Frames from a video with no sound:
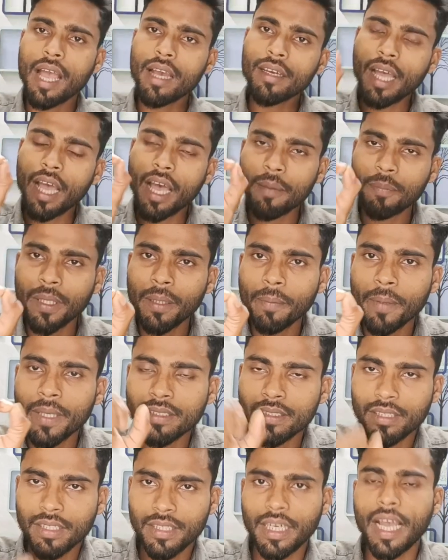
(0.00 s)
अगर आपके
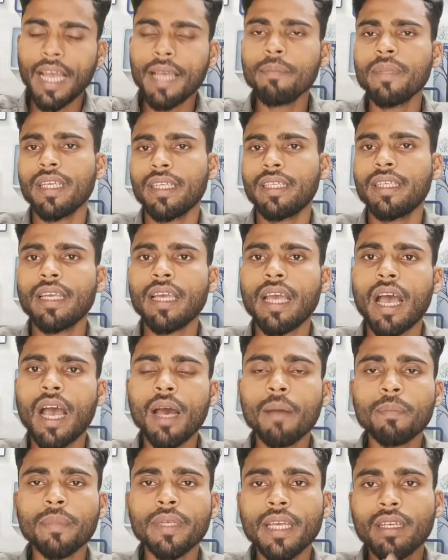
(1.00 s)
पास टाइम नहीं है
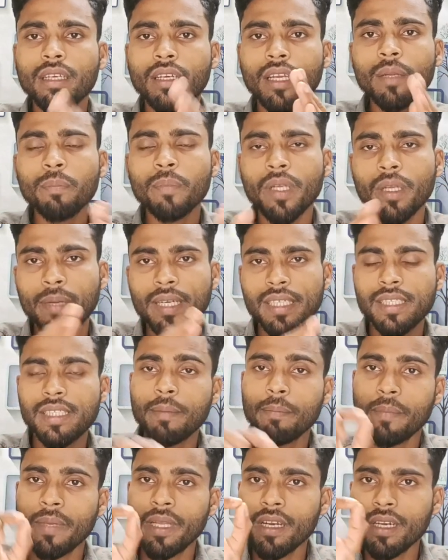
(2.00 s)
आप एक गरीब परिवार
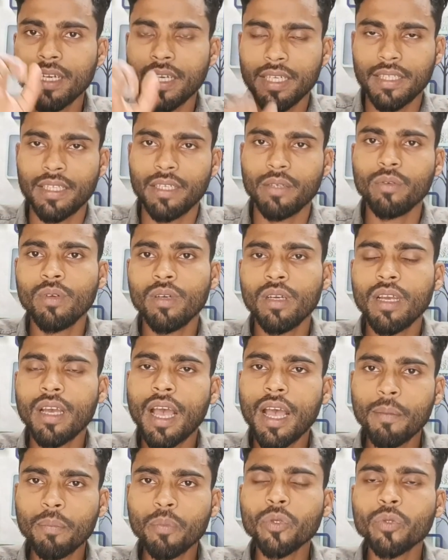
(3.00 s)
से बिलोंग करते हैं
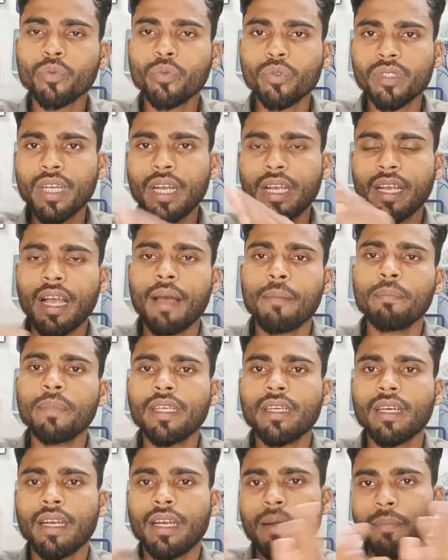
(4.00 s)
आपको दूसरा
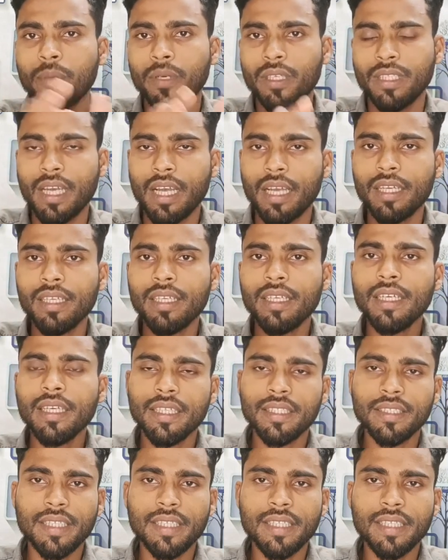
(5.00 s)
काम भी करना पड़ता है